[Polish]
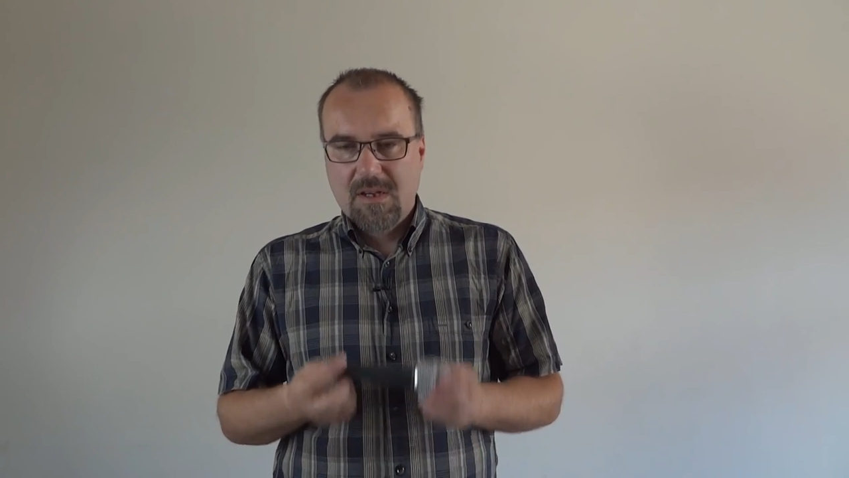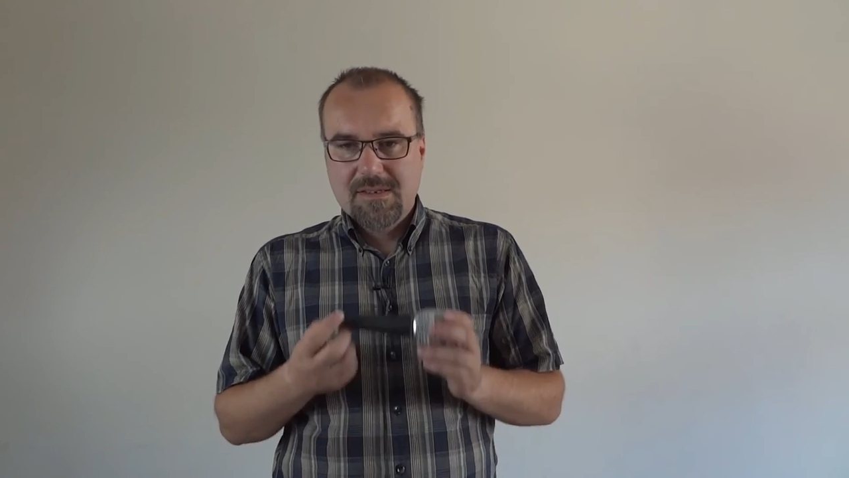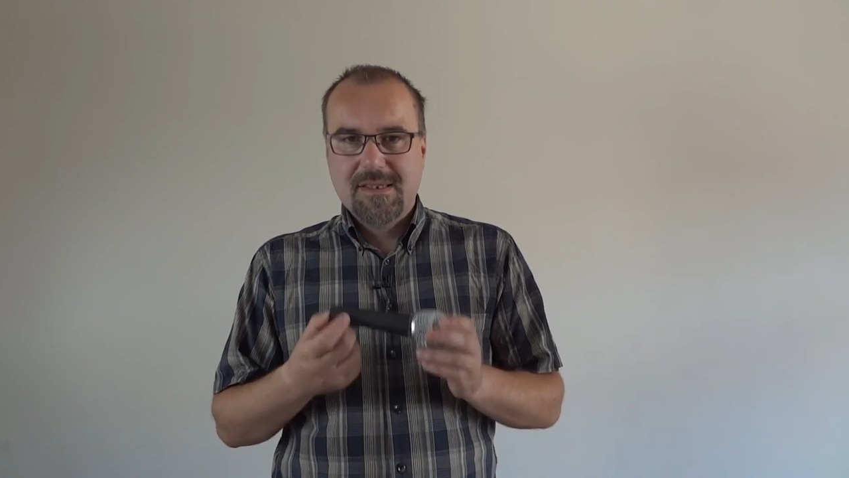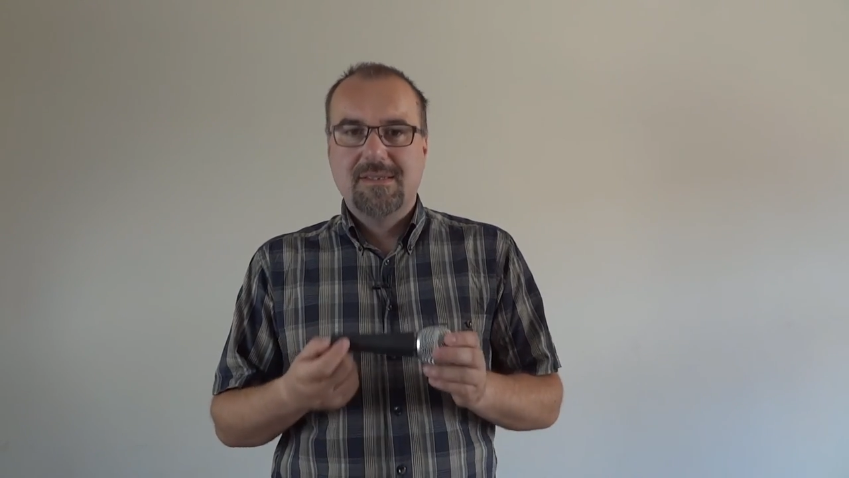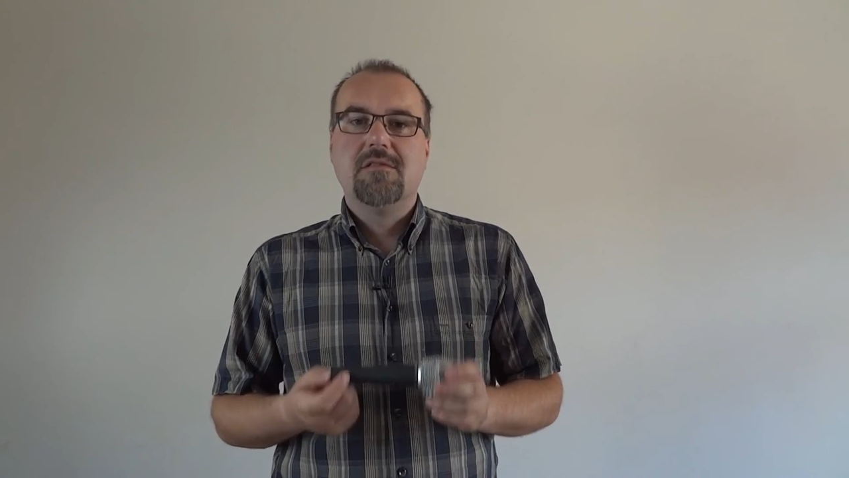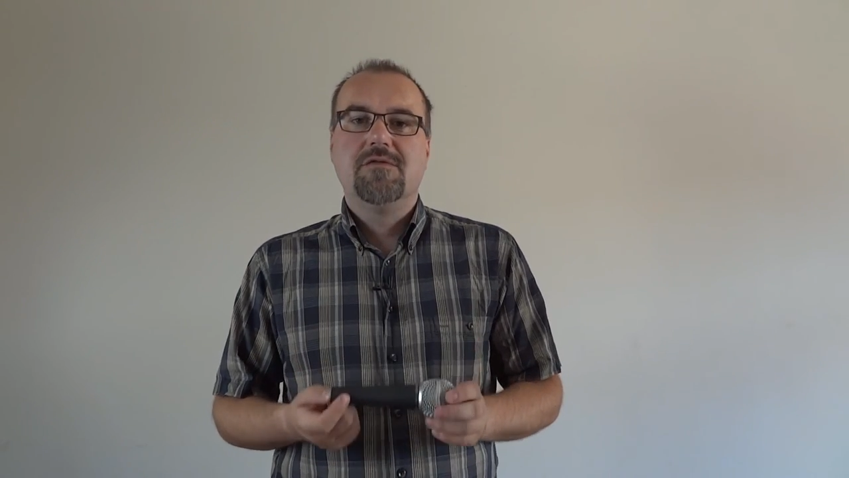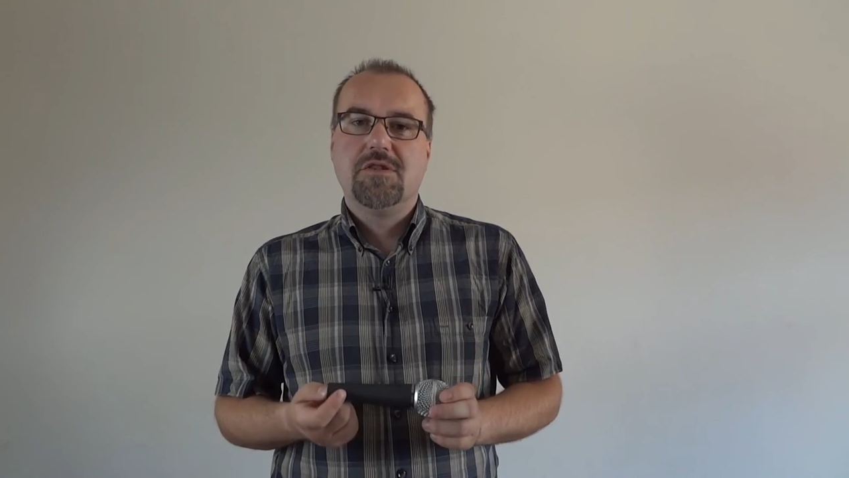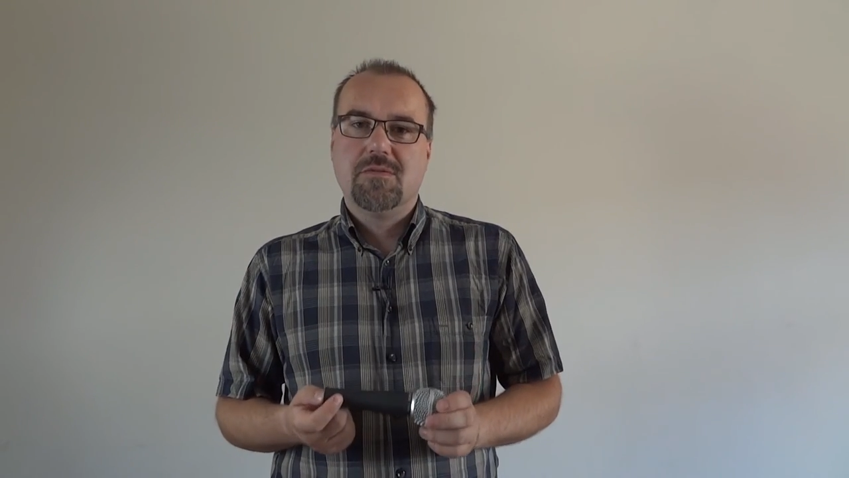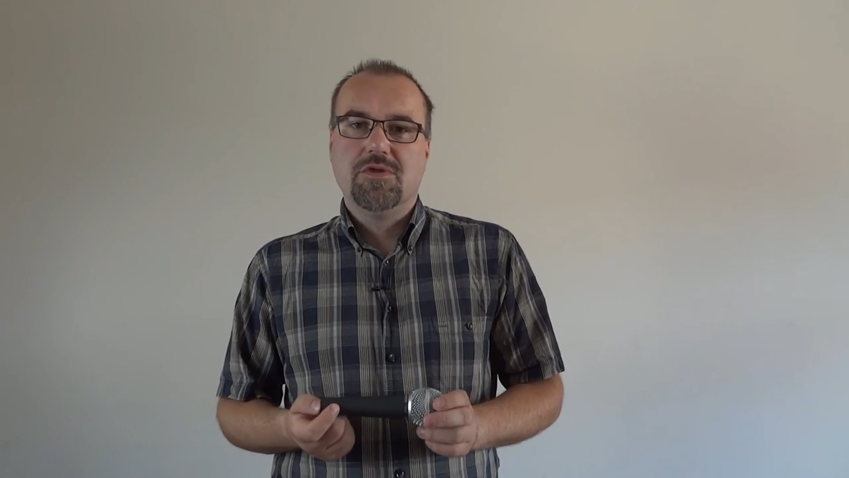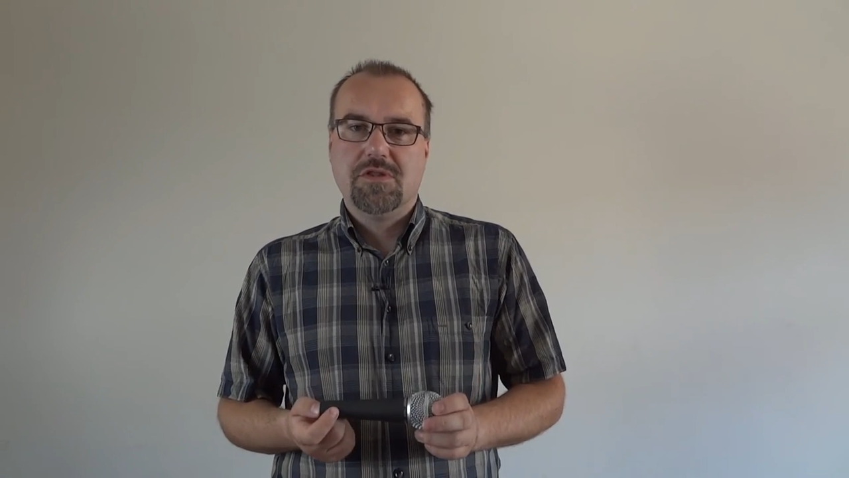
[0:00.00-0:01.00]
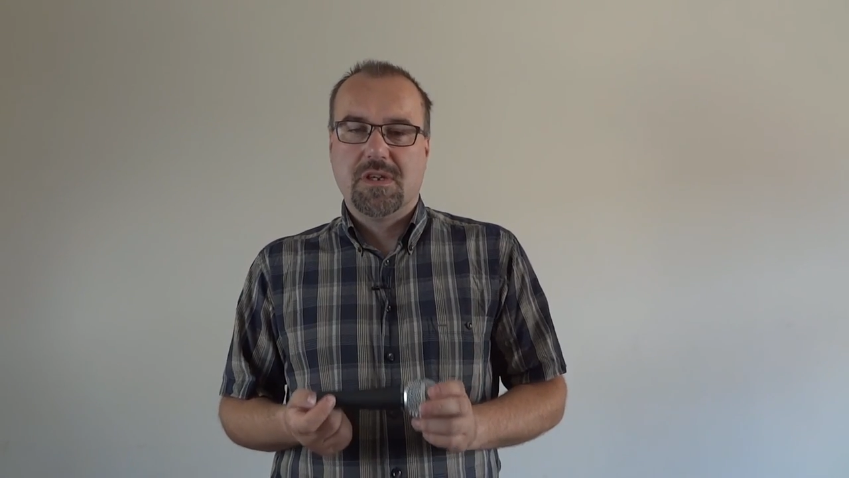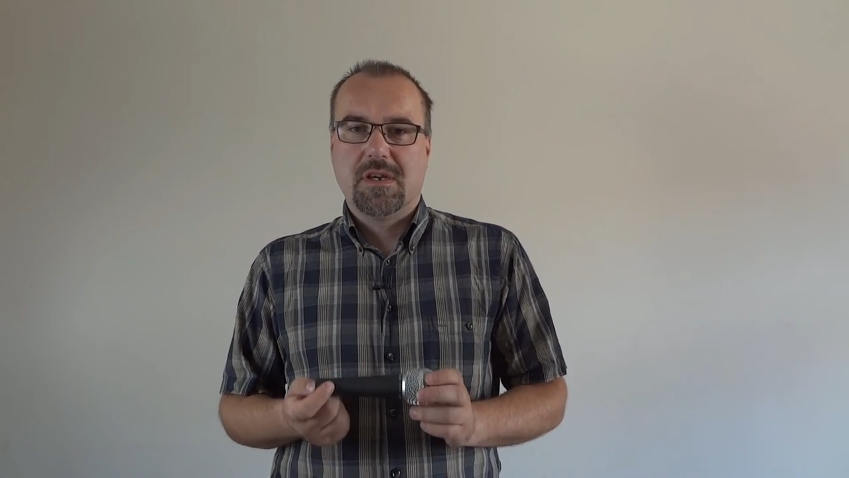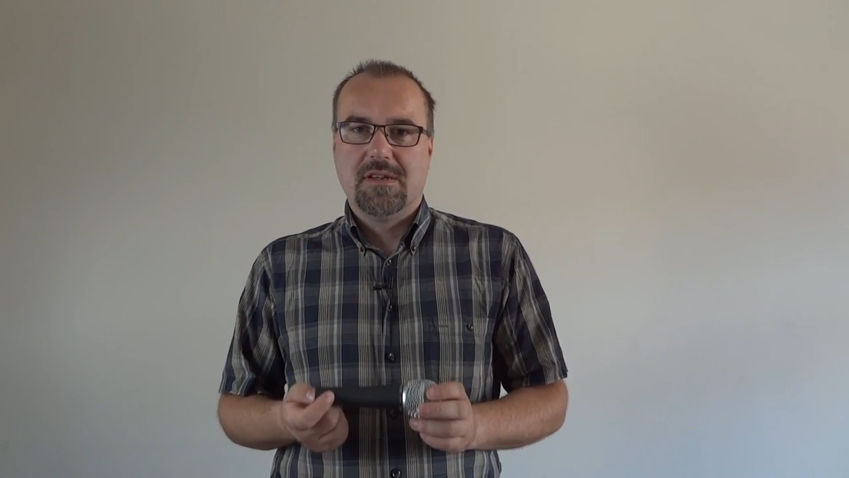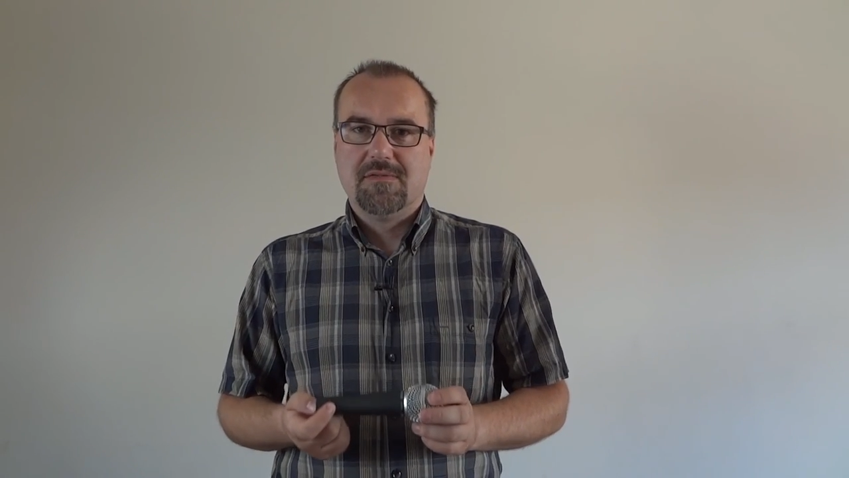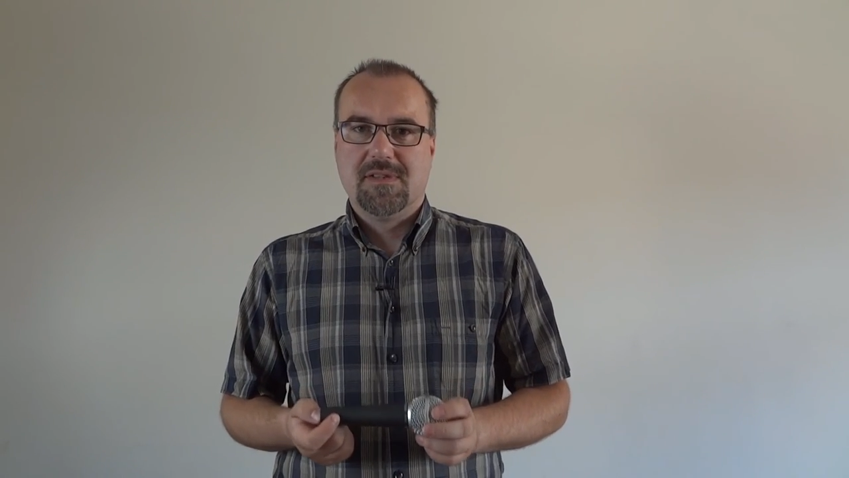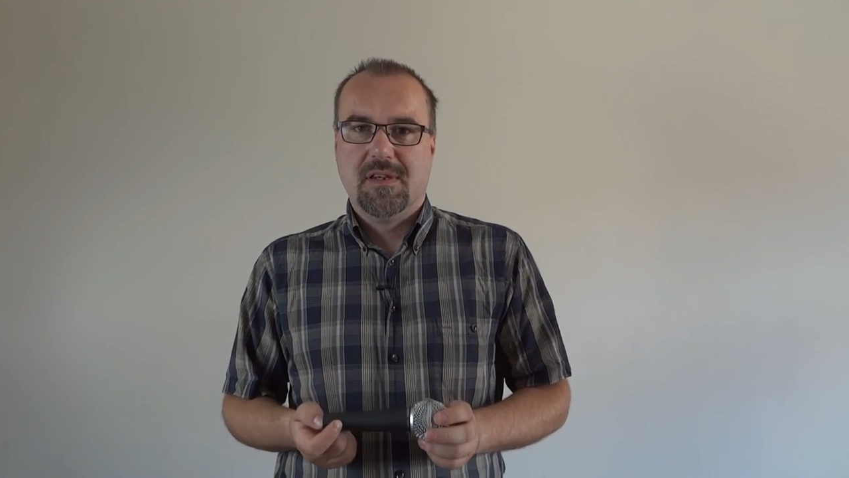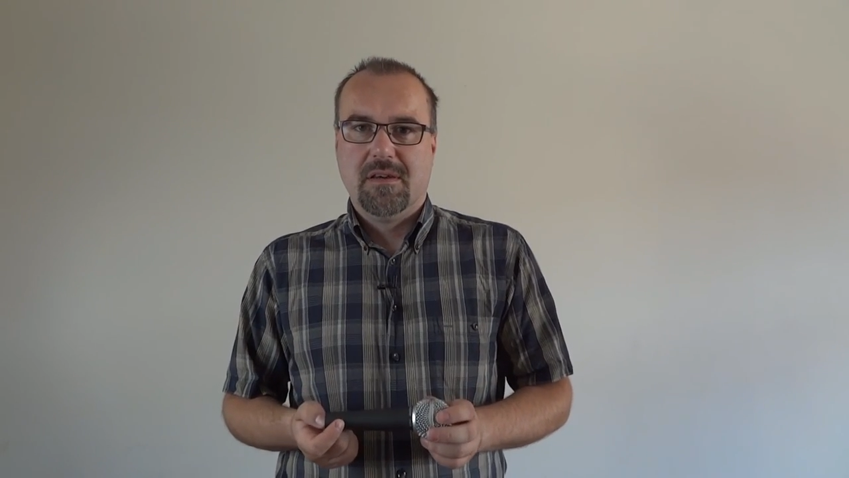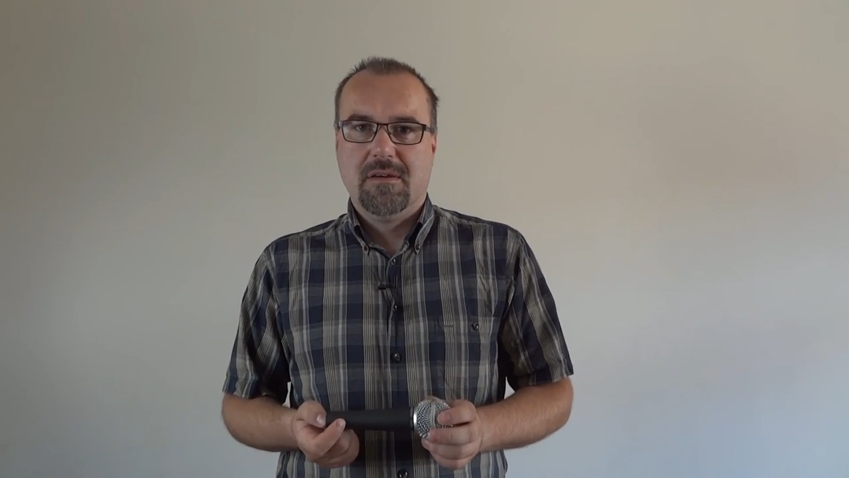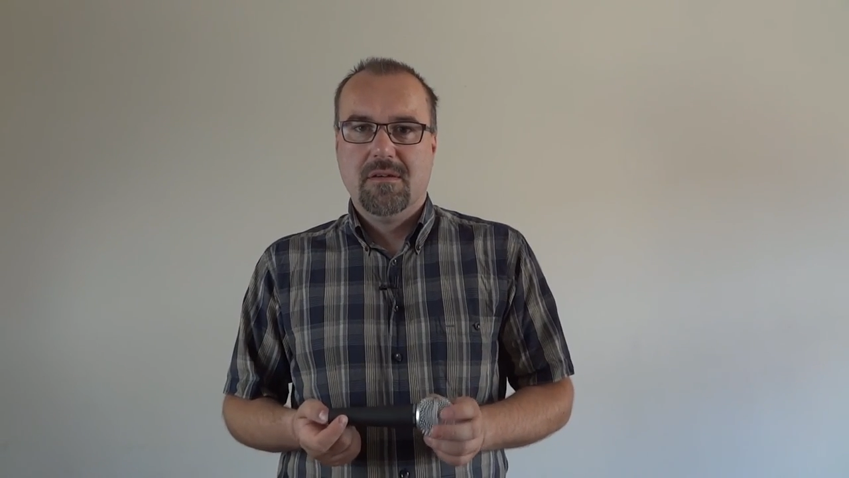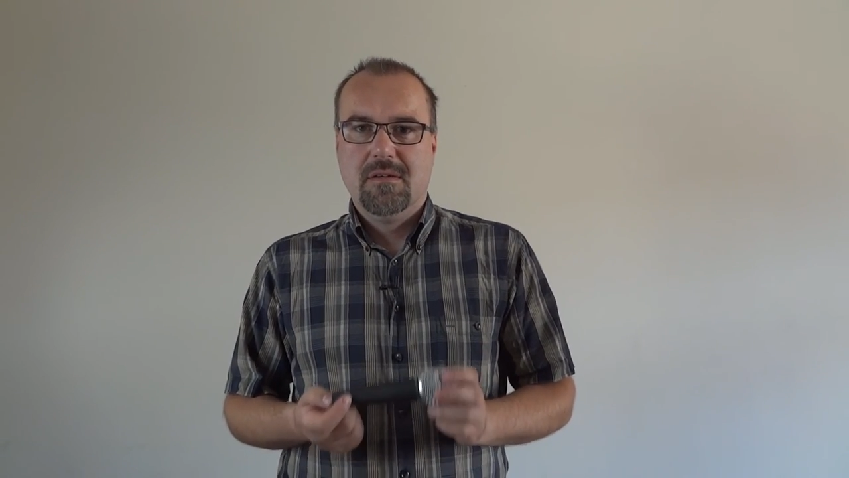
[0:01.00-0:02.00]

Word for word: zastanów się, czy musisz takie rozwiązanie